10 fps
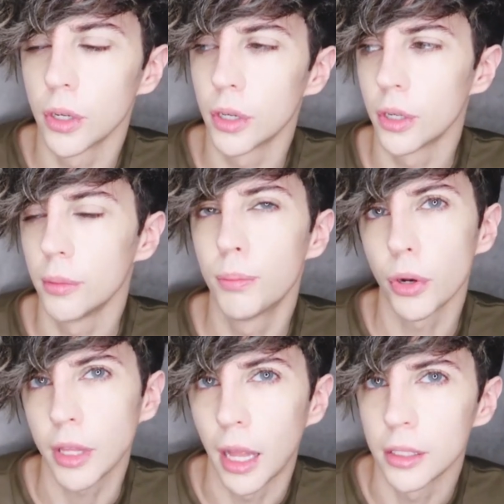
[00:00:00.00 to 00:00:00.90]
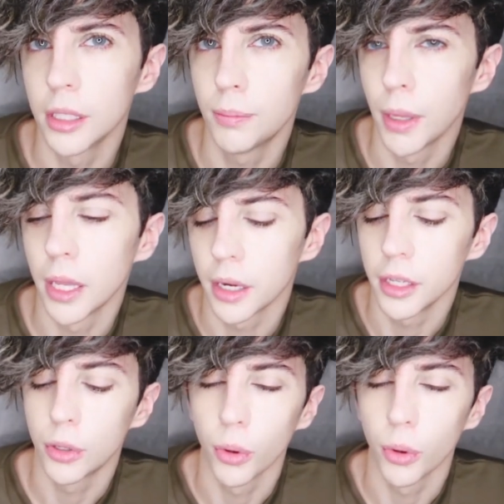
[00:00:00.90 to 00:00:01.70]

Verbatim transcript: eh, importanti per i